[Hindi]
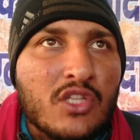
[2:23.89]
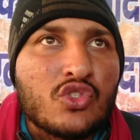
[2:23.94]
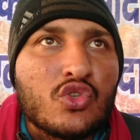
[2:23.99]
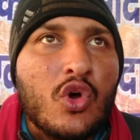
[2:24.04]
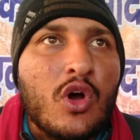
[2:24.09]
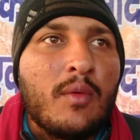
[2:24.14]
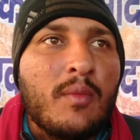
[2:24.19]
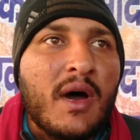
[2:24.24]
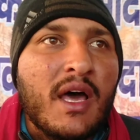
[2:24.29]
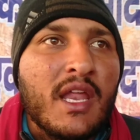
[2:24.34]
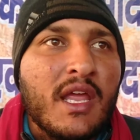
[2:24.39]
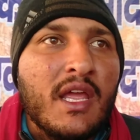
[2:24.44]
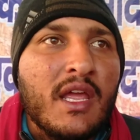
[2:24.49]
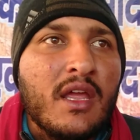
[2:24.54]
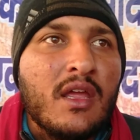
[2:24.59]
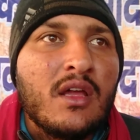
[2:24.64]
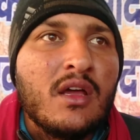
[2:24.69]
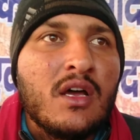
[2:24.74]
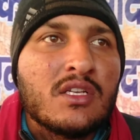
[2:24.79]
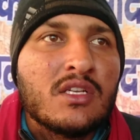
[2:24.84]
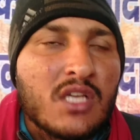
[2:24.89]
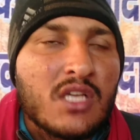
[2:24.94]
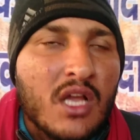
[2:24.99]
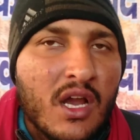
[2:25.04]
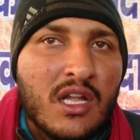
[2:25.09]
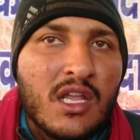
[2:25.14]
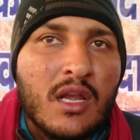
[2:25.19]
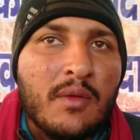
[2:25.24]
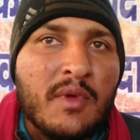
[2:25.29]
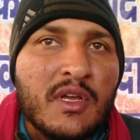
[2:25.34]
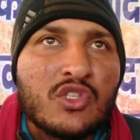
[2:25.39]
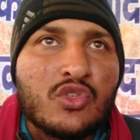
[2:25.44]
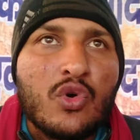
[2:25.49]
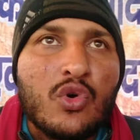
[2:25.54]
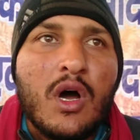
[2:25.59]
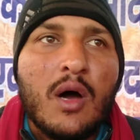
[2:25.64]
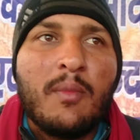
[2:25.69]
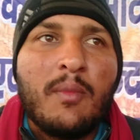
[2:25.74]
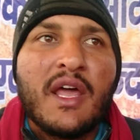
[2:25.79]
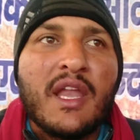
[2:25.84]
जो हमारे संगठन में जो
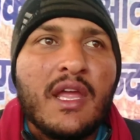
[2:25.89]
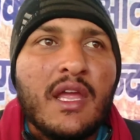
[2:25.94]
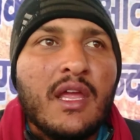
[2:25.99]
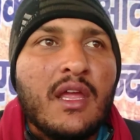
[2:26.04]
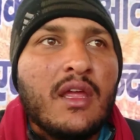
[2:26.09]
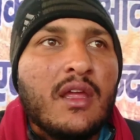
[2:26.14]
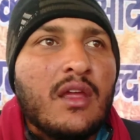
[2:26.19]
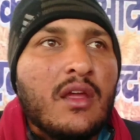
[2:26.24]
हमारे